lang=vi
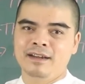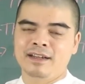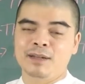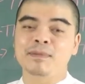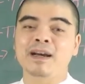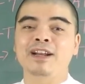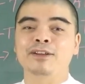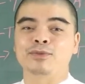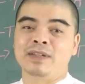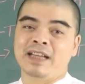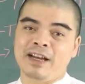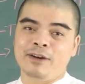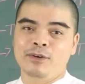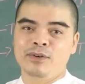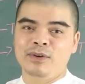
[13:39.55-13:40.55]
53 là tuổi nào?
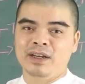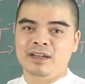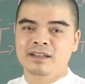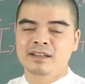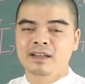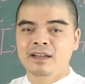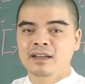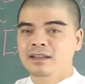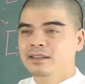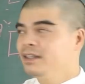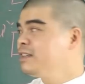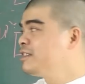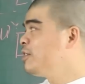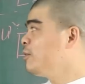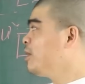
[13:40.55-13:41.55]
Đấy.
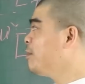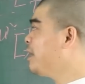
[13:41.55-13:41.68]
Thì trong năm